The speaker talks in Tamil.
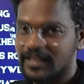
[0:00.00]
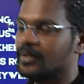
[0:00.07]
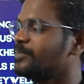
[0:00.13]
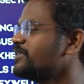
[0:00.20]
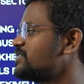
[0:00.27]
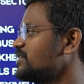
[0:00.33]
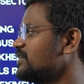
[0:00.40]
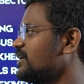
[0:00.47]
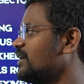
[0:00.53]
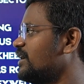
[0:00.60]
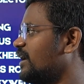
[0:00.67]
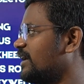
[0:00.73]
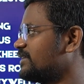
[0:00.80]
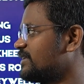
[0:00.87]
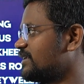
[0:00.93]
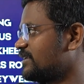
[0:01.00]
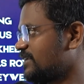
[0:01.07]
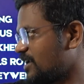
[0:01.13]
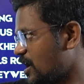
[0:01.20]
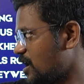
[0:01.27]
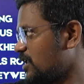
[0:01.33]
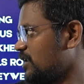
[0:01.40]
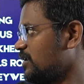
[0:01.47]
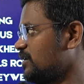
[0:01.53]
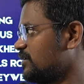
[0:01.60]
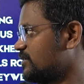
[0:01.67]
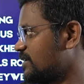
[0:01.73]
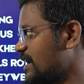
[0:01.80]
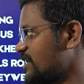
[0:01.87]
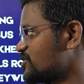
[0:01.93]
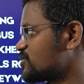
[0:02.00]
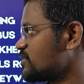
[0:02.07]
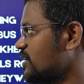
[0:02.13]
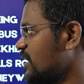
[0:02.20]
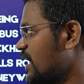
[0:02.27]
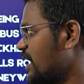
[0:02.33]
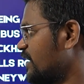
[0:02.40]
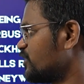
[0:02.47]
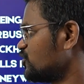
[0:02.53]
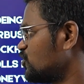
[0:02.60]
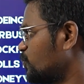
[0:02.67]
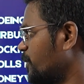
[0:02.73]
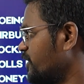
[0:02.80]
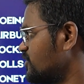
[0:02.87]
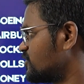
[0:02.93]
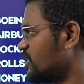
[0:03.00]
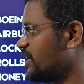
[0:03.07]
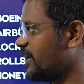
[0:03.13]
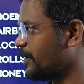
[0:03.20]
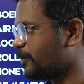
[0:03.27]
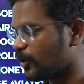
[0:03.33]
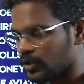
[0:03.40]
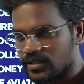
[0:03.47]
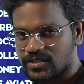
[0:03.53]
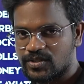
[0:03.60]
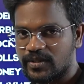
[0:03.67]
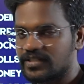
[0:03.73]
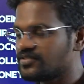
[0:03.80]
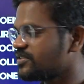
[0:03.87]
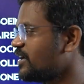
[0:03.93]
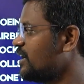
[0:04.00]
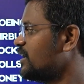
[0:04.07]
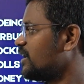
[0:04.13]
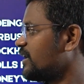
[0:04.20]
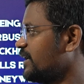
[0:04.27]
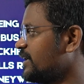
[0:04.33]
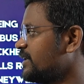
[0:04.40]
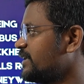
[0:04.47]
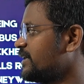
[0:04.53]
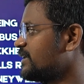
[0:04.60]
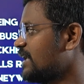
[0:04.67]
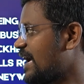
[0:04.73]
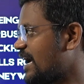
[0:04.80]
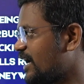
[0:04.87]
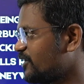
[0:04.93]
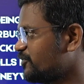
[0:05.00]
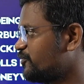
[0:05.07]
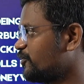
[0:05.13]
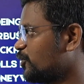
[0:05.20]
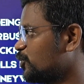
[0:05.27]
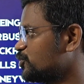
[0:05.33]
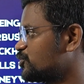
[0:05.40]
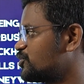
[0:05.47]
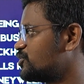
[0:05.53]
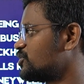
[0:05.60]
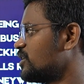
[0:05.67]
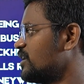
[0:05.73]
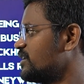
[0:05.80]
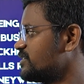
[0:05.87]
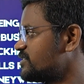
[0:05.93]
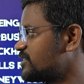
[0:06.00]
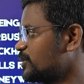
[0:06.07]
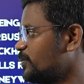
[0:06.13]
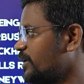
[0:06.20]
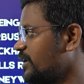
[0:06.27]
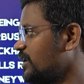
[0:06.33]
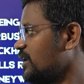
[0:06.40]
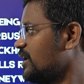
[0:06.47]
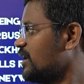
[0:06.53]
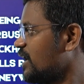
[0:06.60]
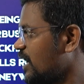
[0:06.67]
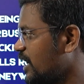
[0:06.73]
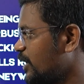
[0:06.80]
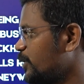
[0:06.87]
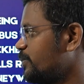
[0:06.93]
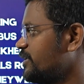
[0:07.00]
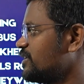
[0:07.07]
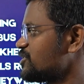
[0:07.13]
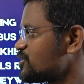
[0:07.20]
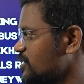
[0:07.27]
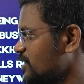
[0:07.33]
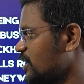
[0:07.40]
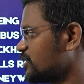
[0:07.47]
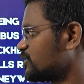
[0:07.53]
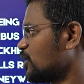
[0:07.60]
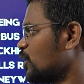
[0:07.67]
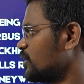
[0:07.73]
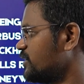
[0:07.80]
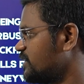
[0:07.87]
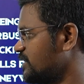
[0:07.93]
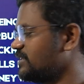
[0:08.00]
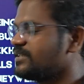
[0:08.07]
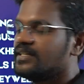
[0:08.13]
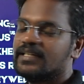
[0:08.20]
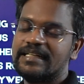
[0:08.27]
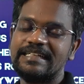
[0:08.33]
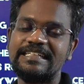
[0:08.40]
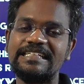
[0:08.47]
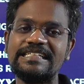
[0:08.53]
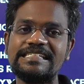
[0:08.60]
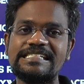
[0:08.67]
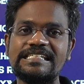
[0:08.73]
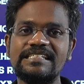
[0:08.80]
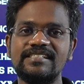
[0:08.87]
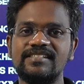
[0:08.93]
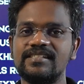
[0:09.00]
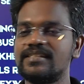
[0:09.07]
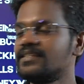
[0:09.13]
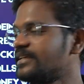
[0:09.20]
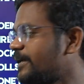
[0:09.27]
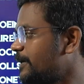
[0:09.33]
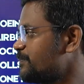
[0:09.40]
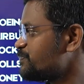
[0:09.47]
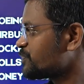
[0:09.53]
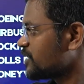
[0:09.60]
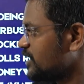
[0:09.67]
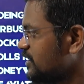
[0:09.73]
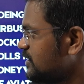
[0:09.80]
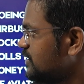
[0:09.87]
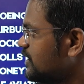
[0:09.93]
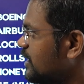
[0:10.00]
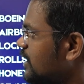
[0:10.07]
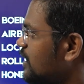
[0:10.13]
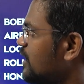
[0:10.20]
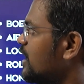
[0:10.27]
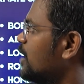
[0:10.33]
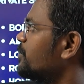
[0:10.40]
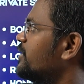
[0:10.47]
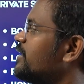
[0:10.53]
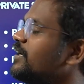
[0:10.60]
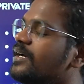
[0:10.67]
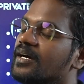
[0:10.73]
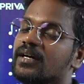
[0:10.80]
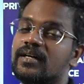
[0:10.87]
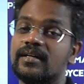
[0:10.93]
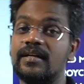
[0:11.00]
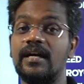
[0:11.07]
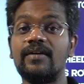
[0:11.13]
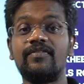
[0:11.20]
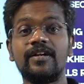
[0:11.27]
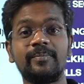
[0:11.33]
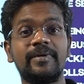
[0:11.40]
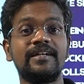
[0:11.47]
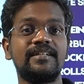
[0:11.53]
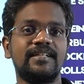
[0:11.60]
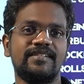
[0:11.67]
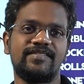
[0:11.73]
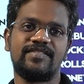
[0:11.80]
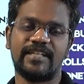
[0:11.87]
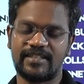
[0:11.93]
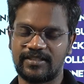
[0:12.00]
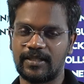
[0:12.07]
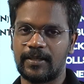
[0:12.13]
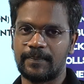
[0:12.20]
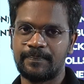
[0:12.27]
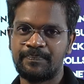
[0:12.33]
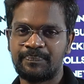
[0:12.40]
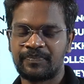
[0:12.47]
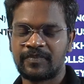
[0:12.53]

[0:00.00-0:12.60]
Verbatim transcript: லிமிட் அண்ட் தென் நால் நேஷனல் ஏரோஸ்பேஸ் லெபார்டரிஸ் இந்தியன் ஏர்ஃபோர்ஸ் சிவில் ஏவியேஷன் அத்தாரிட்டி டிஜிசிஏ இது எல்லாமே கவர்மெண்ட் செக்டர்